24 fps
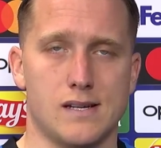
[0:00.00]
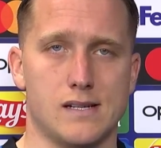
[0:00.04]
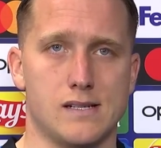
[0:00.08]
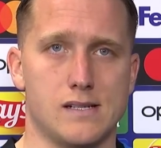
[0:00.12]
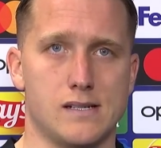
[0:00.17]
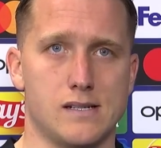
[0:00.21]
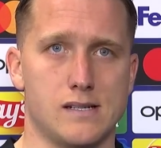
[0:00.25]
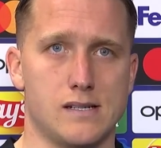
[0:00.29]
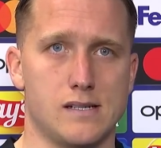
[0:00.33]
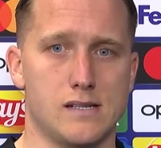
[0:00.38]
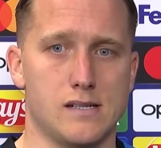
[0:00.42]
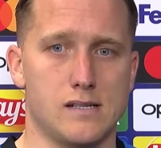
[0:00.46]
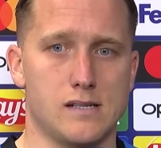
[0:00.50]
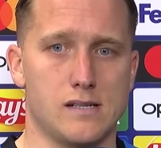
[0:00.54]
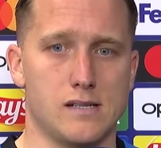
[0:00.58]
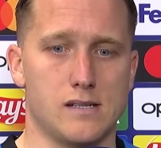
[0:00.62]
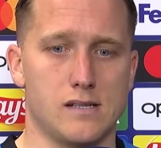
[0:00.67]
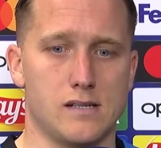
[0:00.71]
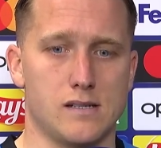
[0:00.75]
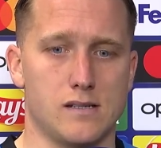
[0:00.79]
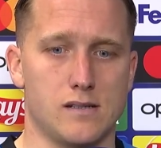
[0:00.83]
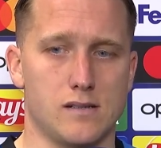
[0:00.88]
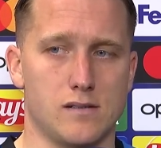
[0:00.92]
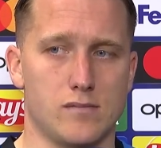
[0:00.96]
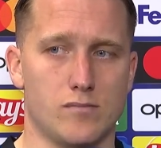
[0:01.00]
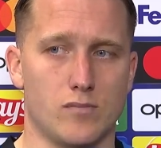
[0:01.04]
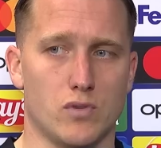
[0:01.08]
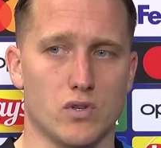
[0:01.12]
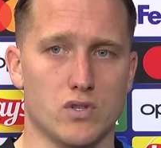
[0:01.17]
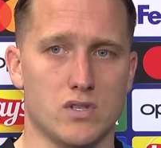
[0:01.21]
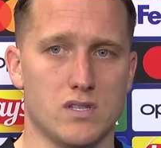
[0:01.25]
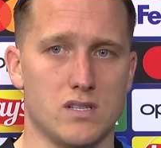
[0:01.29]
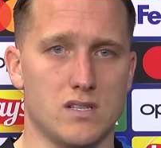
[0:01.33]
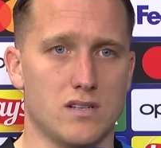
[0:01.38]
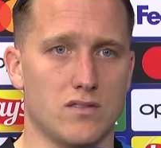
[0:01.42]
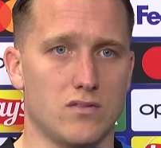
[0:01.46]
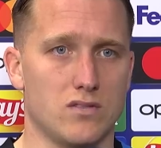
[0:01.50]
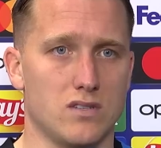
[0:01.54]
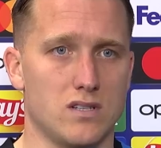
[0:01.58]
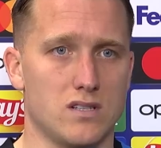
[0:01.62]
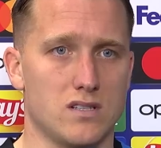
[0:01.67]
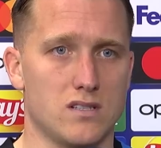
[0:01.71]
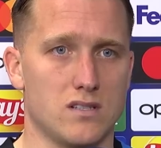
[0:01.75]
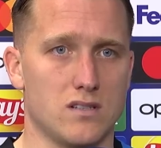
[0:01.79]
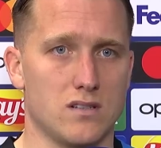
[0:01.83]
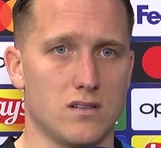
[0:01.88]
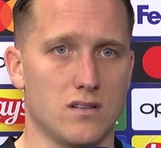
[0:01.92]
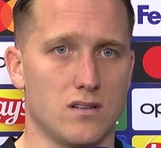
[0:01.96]
E, mocni
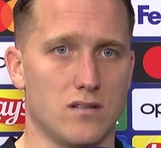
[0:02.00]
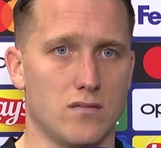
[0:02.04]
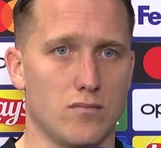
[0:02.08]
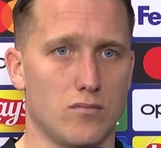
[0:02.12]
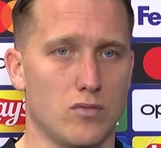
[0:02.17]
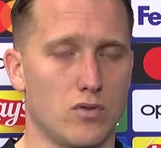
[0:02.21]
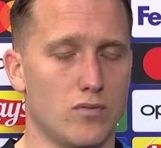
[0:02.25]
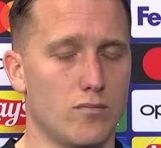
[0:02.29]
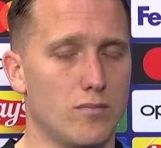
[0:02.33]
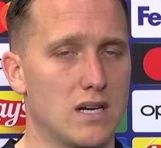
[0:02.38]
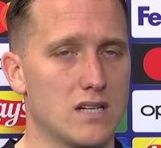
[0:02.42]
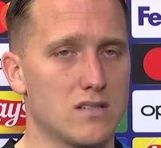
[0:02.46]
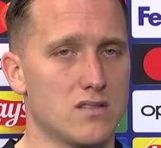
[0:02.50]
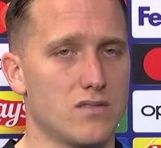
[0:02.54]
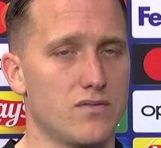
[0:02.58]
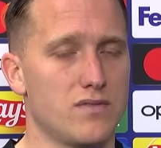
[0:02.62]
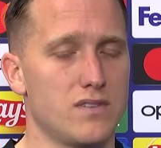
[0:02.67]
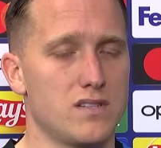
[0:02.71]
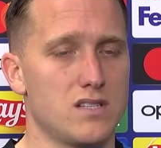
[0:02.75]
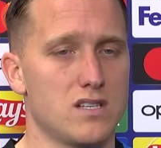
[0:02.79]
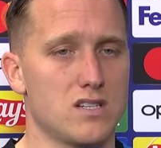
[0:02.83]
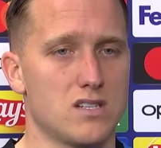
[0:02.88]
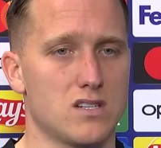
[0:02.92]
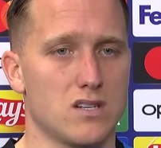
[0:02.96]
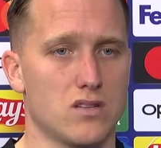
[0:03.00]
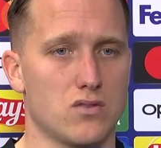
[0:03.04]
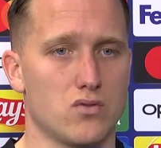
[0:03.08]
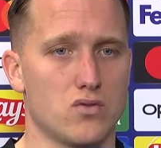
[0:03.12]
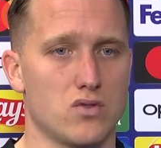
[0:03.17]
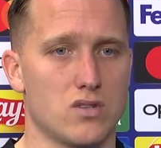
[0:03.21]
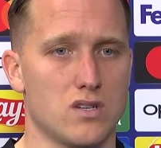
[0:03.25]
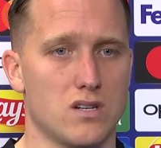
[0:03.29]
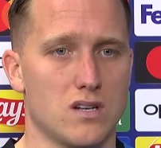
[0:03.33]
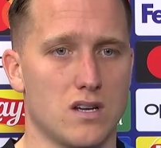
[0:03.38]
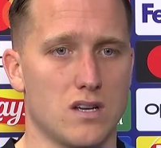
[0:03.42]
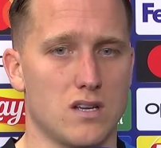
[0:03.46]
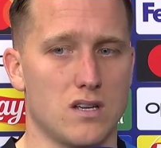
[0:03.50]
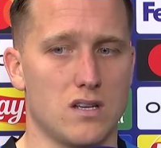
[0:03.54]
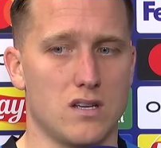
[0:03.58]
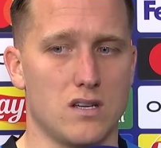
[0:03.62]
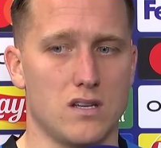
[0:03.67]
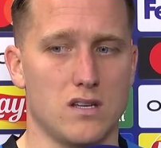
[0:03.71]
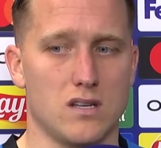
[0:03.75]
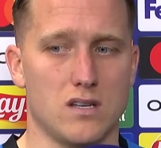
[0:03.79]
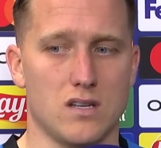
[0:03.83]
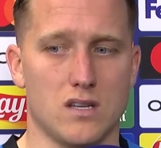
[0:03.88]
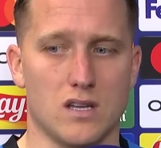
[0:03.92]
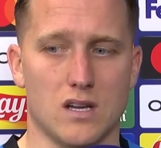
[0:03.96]
zawodnicy, mo bardzo fizyczna drużyna
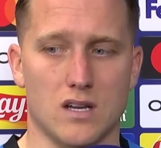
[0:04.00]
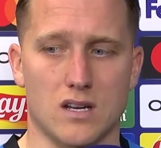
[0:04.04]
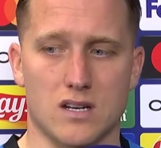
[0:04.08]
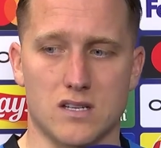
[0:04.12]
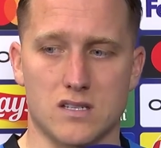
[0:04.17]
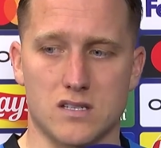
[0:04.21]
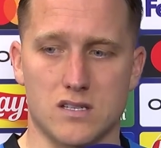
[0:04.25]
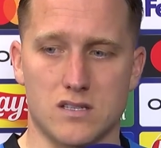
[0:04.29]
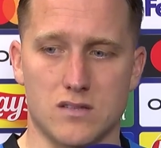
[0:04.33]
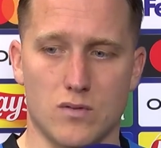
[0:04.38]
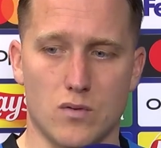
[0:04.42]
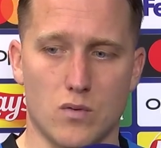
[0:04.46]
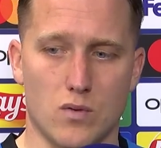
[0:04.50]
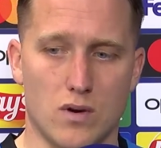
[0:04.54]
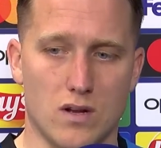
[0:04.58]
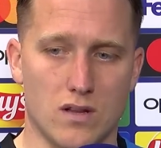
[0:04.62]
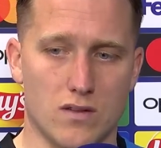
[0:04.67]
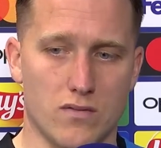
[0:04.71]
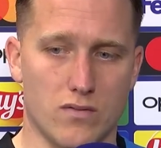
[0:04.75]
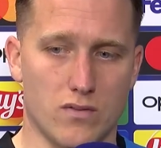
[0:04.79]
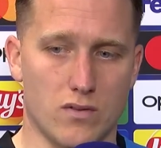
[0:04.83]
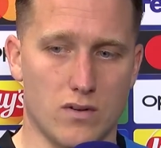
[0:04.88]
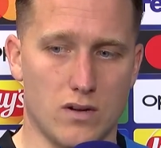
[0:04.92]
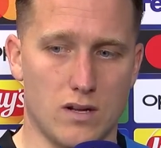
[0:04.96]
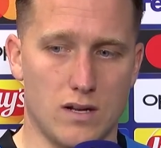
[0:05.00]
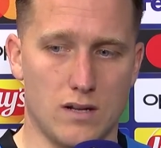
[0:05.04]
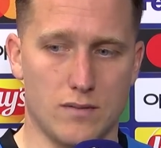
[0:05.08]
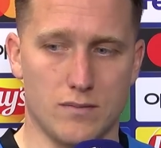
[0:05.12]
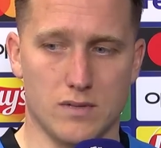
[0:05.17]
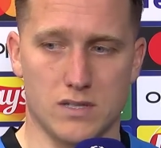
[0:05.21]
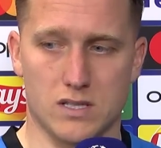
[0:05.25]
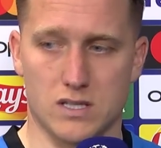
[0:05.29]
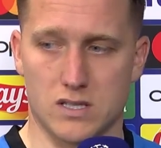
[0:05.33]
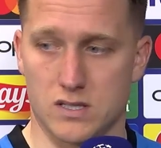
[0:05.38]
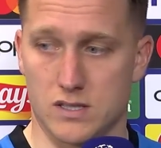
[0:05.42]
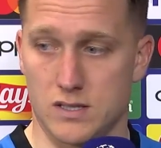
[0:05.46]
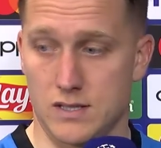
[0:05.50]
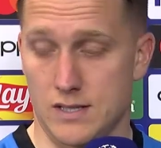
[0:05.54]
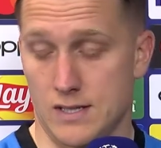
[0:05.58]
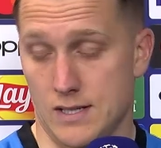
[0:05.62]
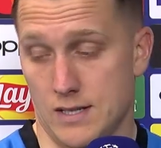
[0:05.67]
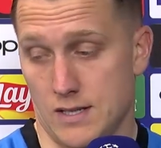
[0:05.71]
i nie gra się z nimi łatwo, ale myślę, że